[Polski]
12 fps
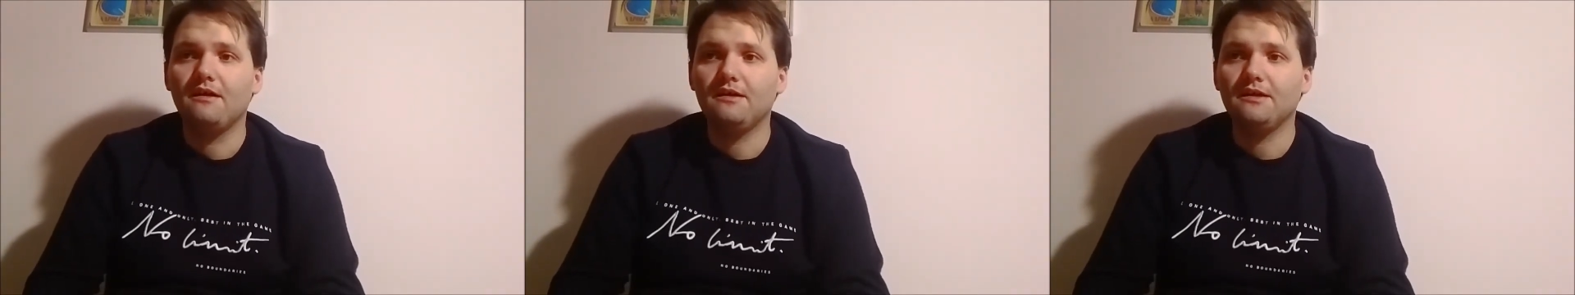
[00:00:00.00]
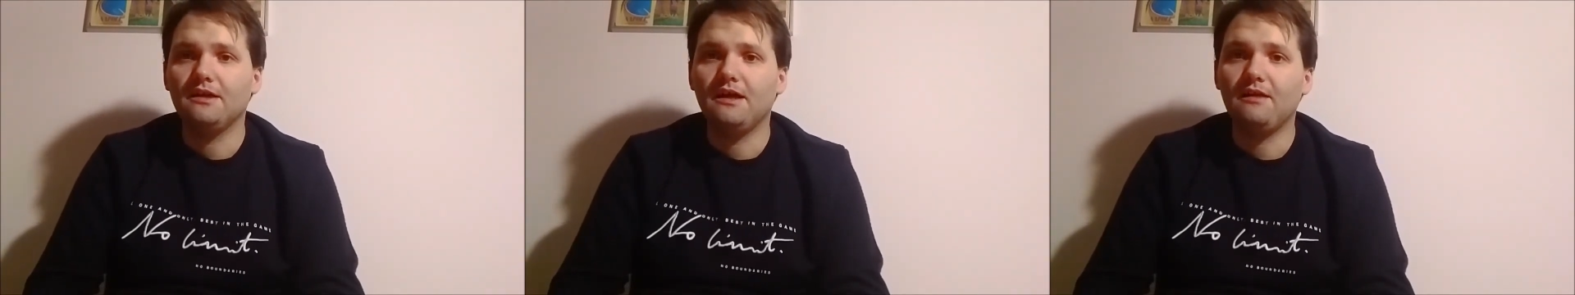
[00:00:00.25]

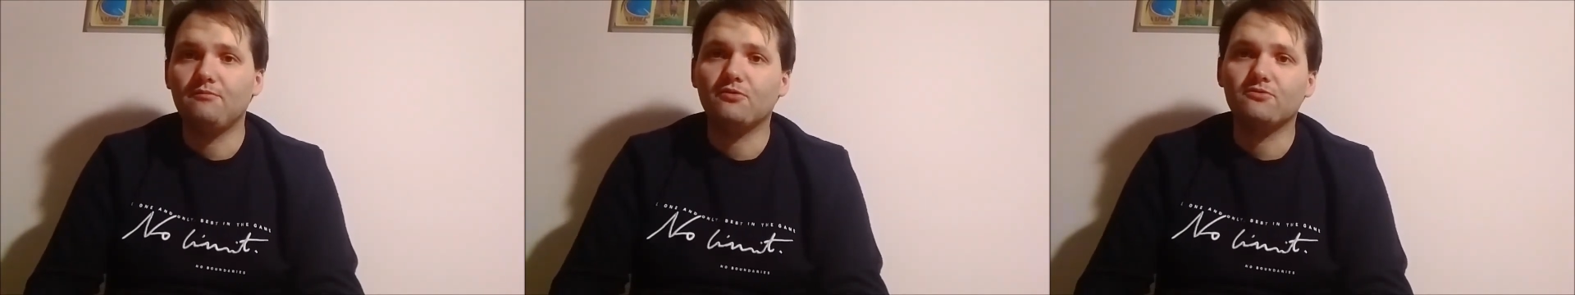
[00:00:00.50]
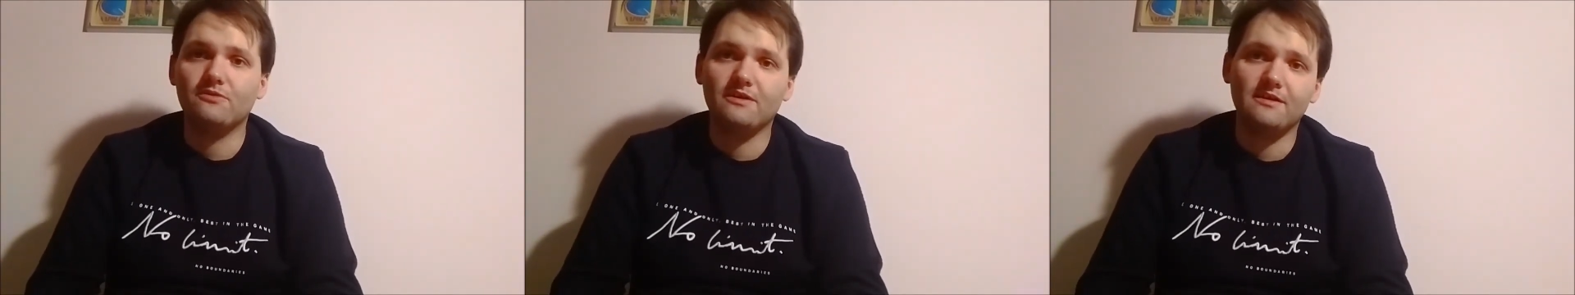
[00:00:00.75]
E, albo
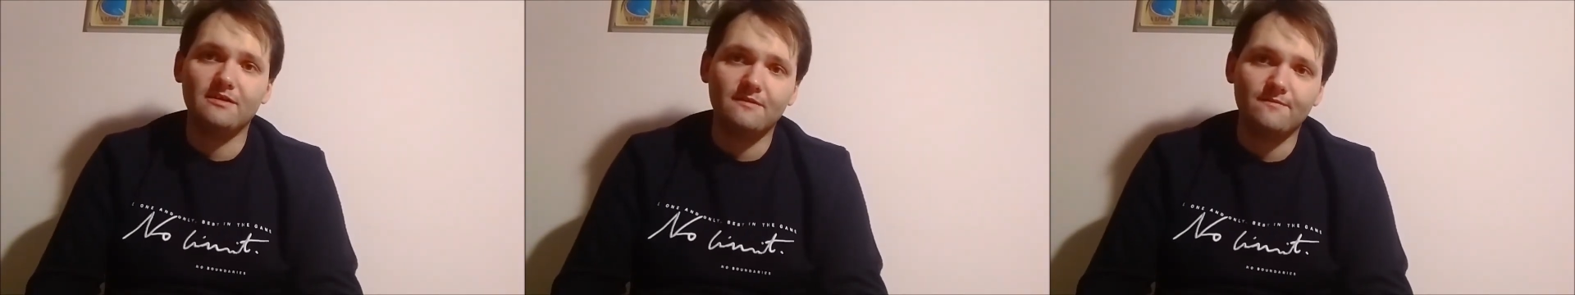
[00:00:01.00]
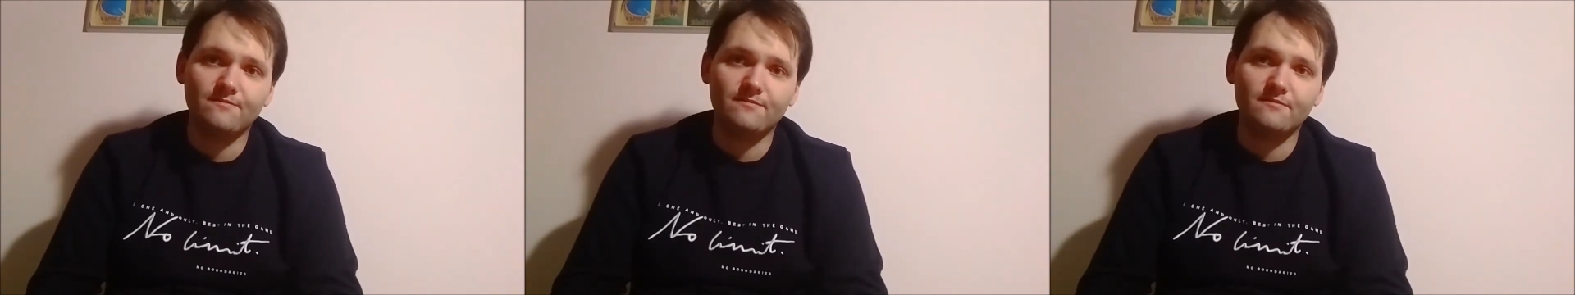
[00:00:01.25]
które
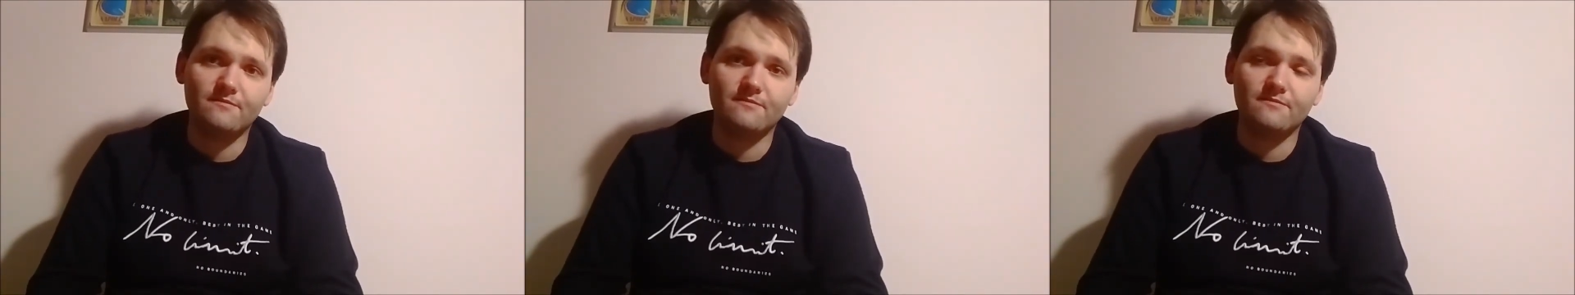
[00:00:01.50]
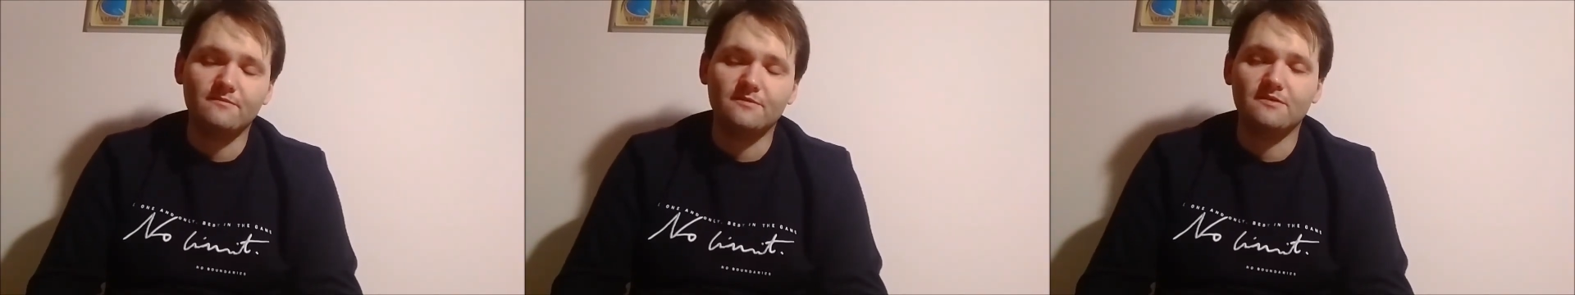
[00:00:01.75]

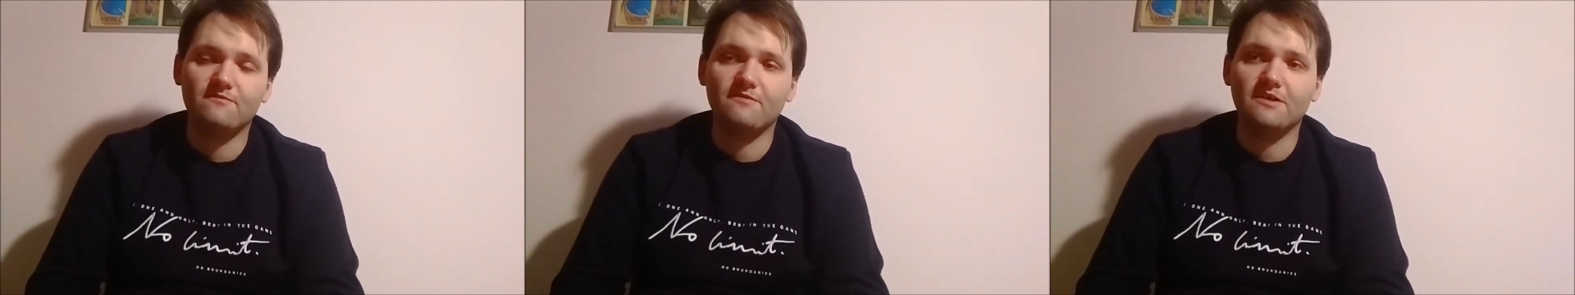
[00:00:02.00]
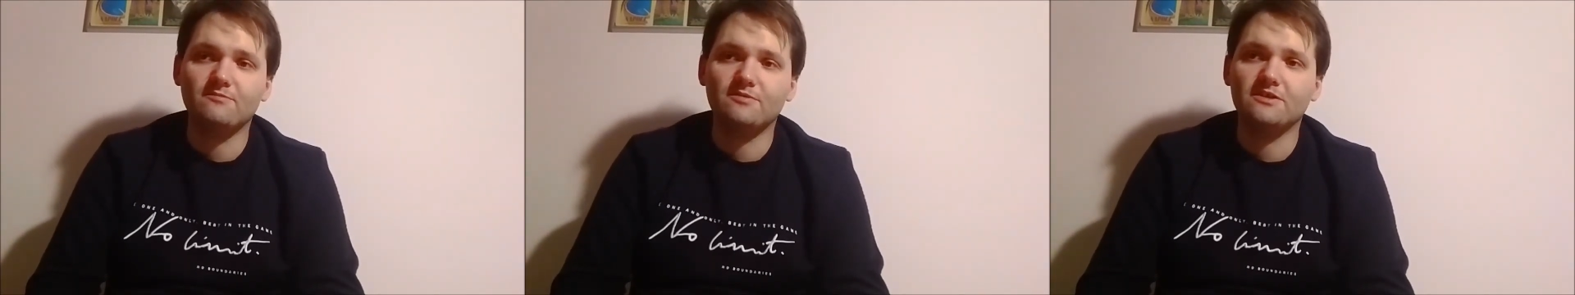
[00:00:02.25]
mm,
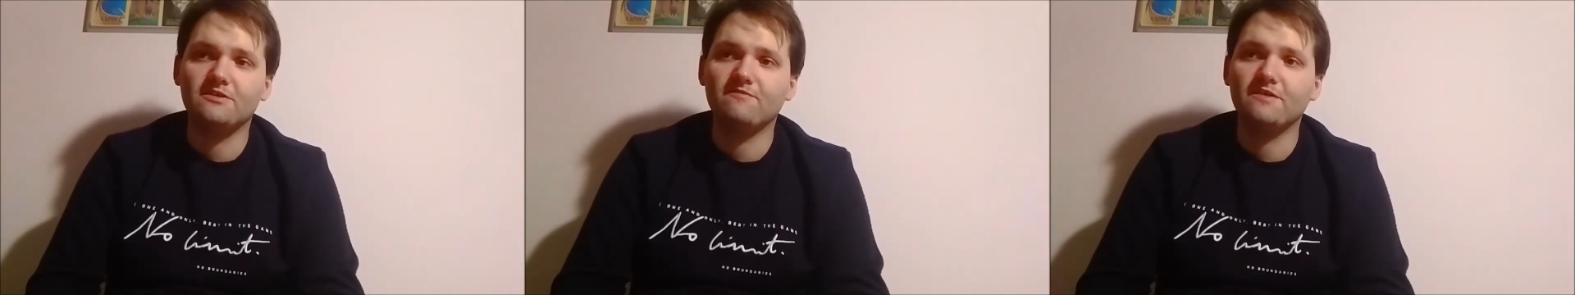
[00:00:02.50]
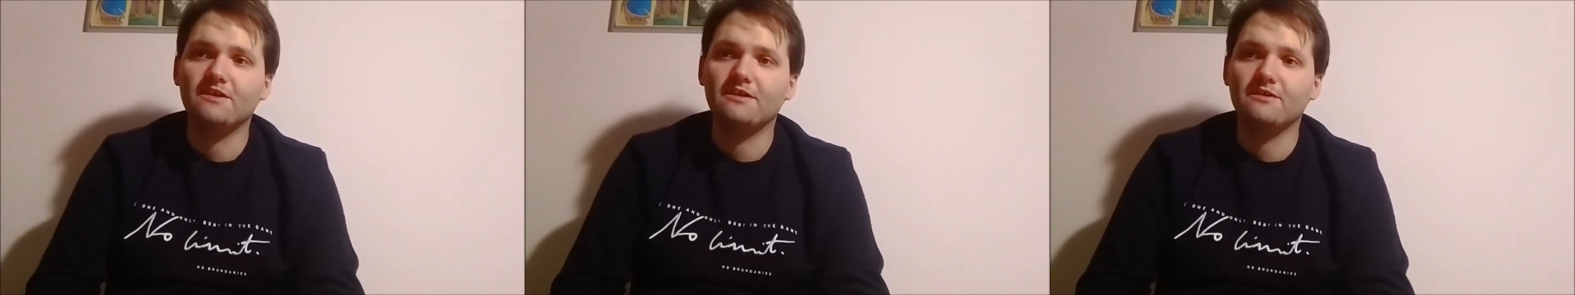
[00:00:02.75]
wręcz
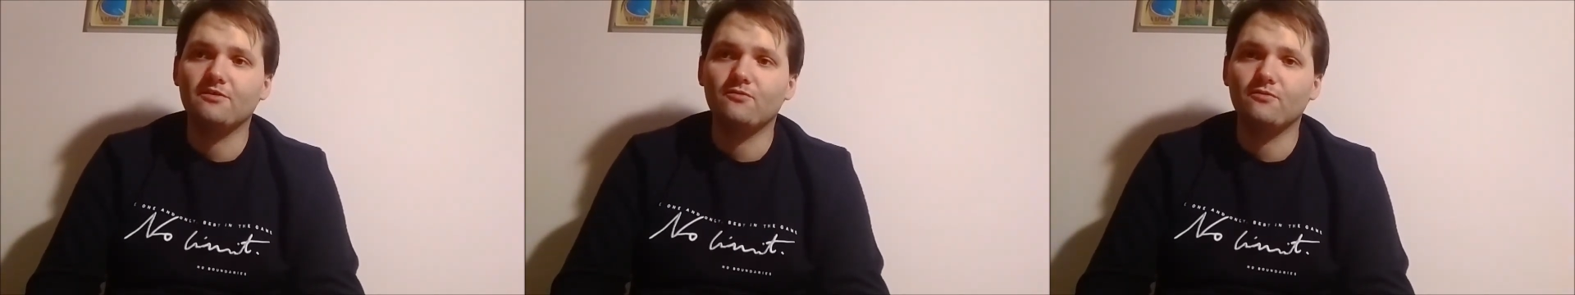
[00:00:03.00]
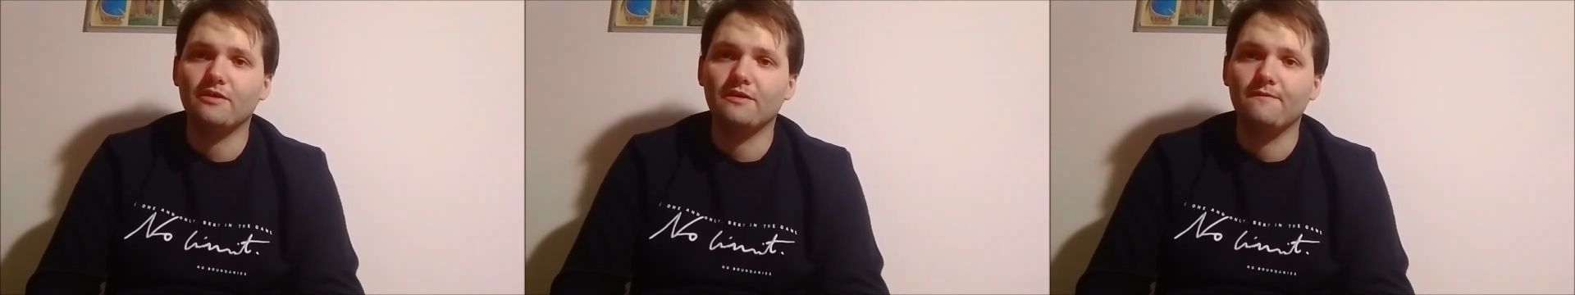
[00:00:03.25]
przeciwnie
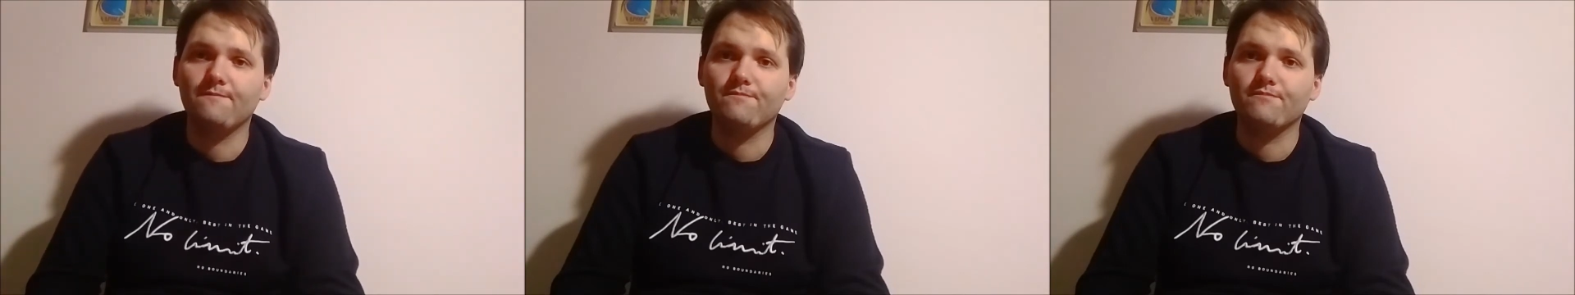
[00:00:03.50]
krytykuje,